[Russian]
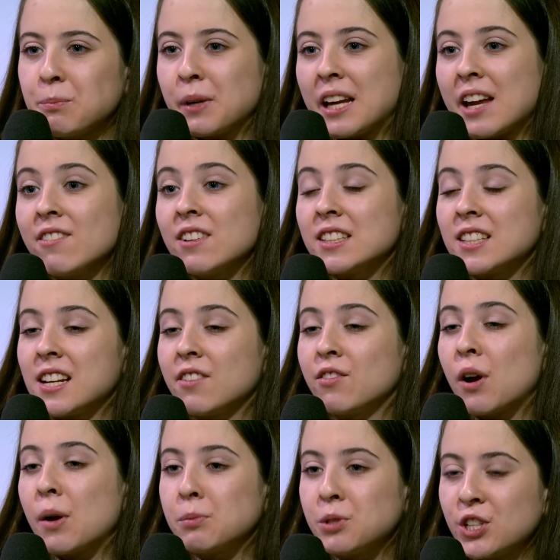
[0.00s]
Появится ли
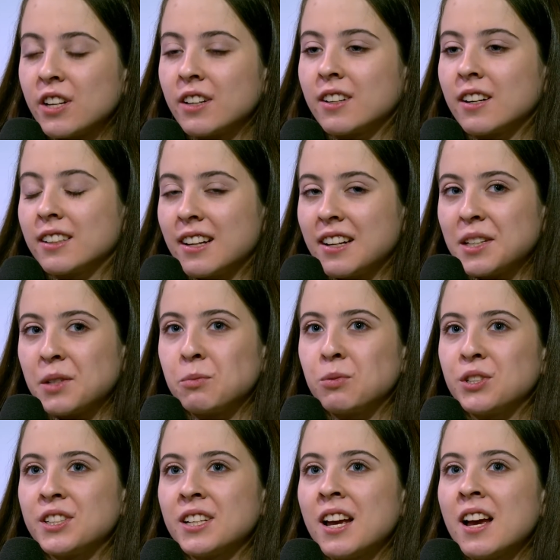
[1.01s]
вообще
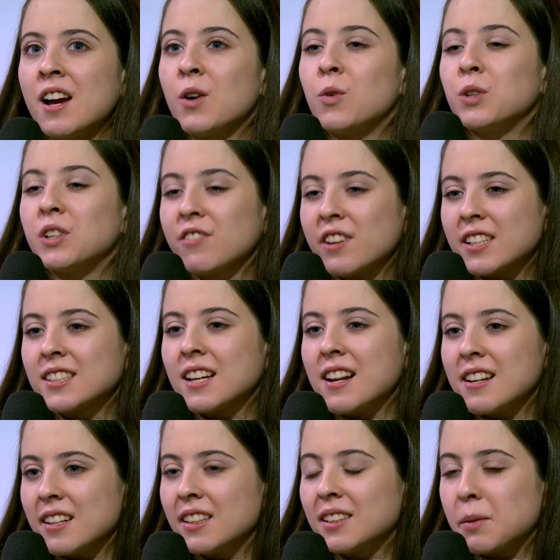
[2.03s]
когда-нибудь
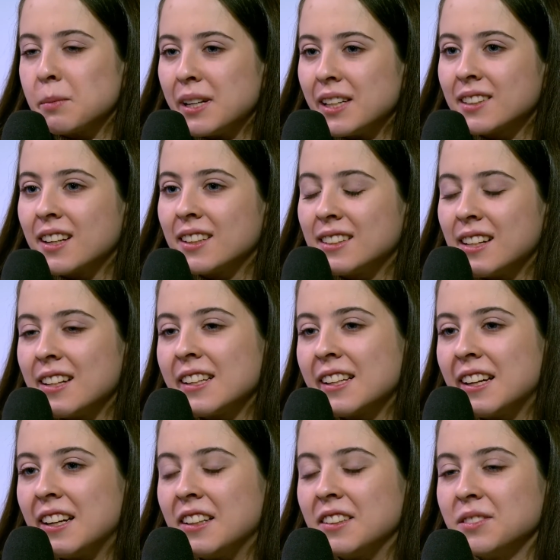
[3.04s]
универсальная таблетка от
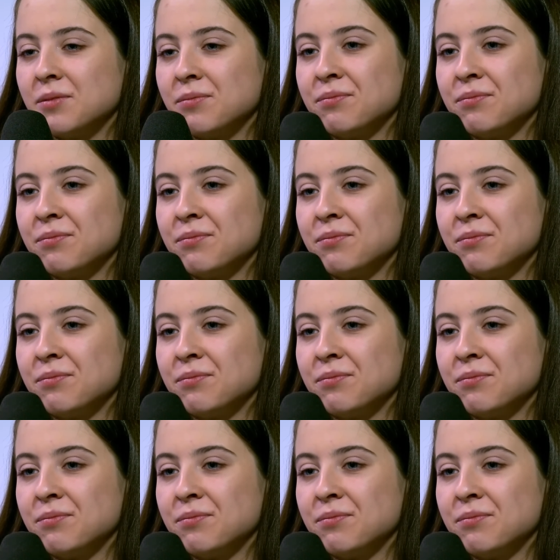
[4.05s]
аллергии?